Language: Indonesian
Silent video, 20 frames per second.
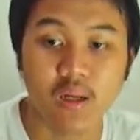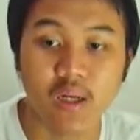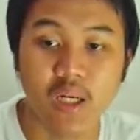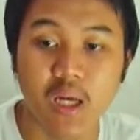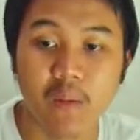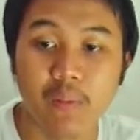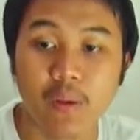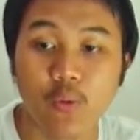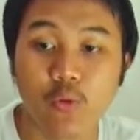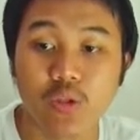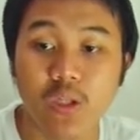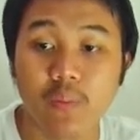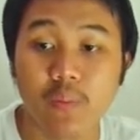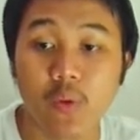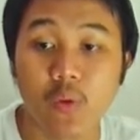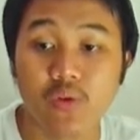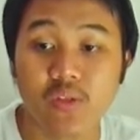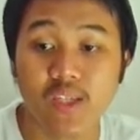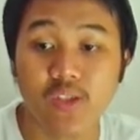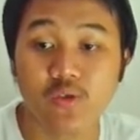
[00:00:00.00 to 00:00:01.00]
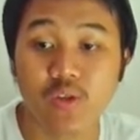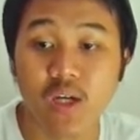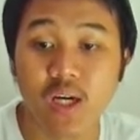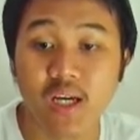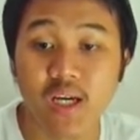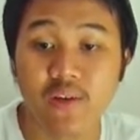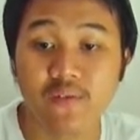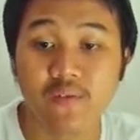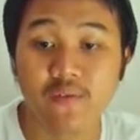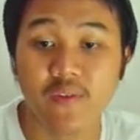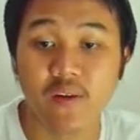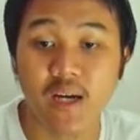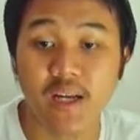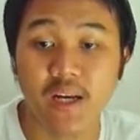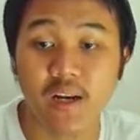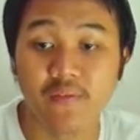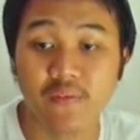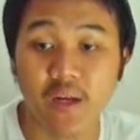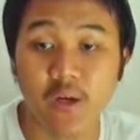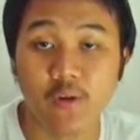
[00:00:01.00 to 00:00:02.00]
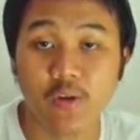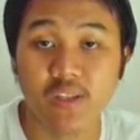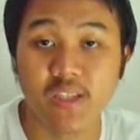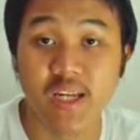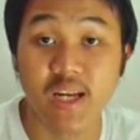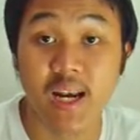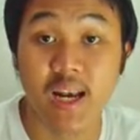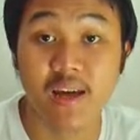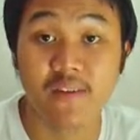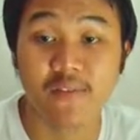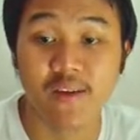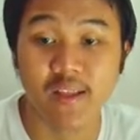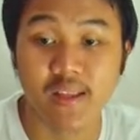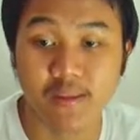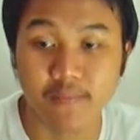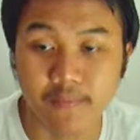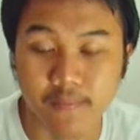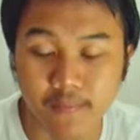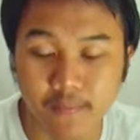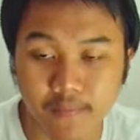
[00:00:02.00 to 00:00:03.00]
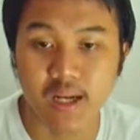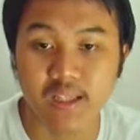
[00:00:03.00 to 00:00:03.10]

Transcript: Nah, berikutnya menurut saya juga yang undervalue di sini adalah Phantom.